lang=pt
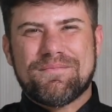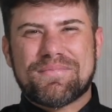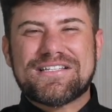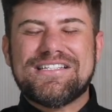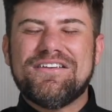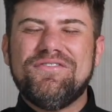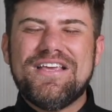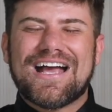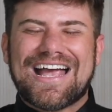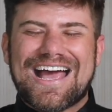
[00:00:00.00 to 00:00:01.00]
para
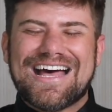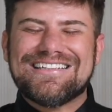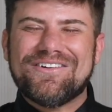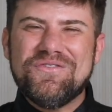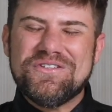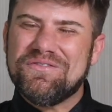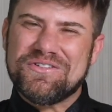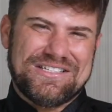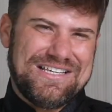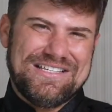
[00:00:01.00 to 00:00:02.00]
servir a cada um de
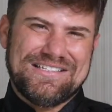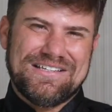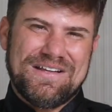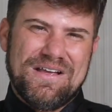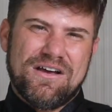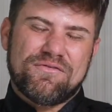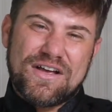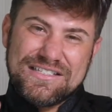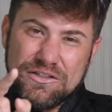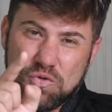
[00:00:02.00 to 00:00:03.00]
vocês,
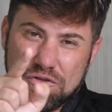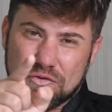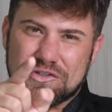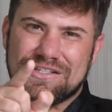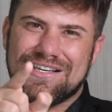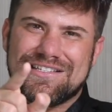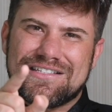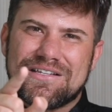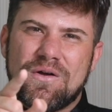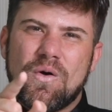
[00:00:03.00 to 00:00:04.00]
fazendo de
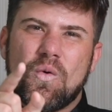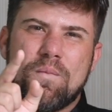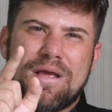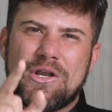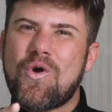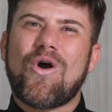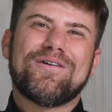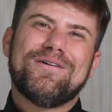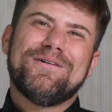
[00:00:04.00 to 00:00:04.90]
vocês o melhor